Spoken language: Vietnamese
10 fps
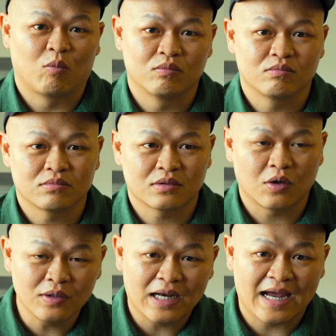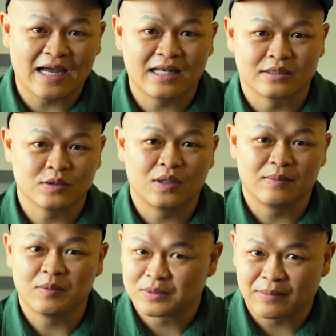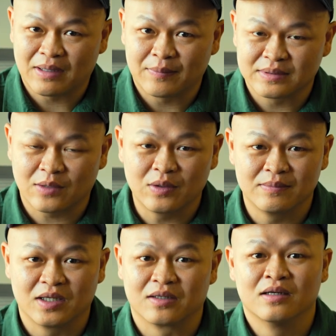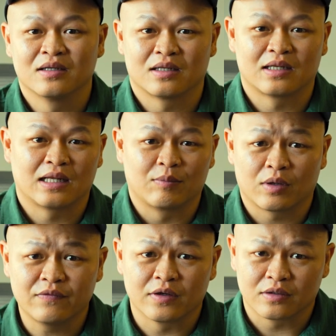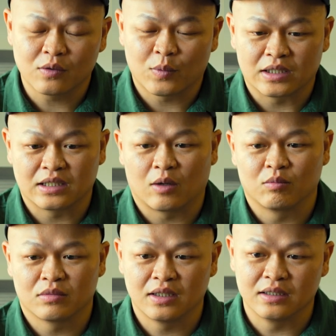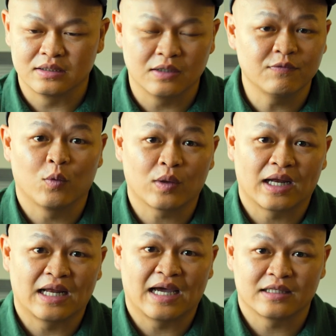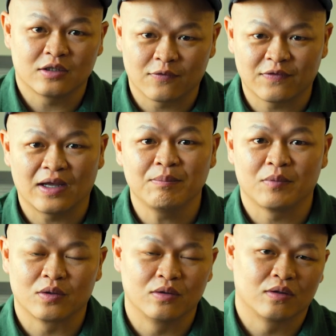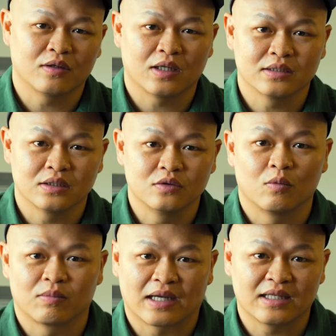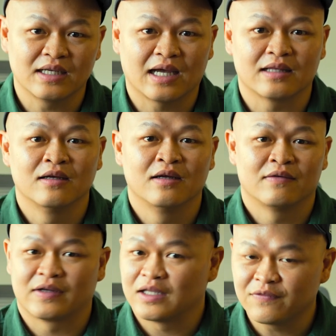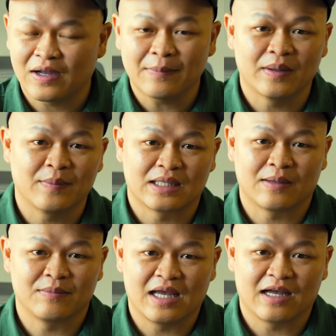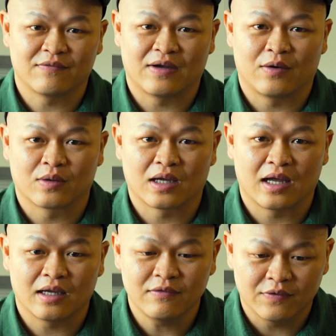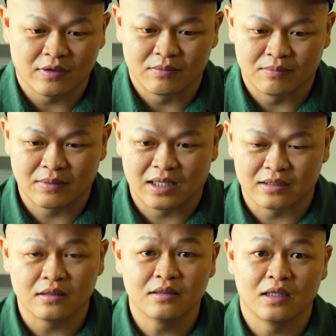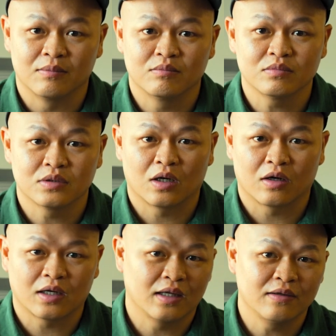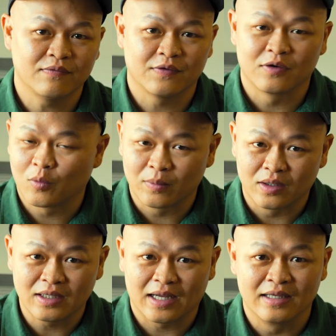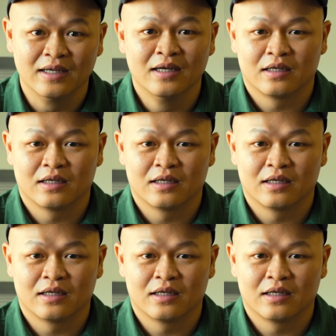cộng tối đa là số điểm 136 điểm luận nên đây là một cái phần rất là quan trọng thì chính phủ Canada cho phép mọi người có thể sử dụng cả tiếng Anh và tiếng Pháp để mà tham gia vào cái phần mà tính điểm cho cái phần ngôn ngữ này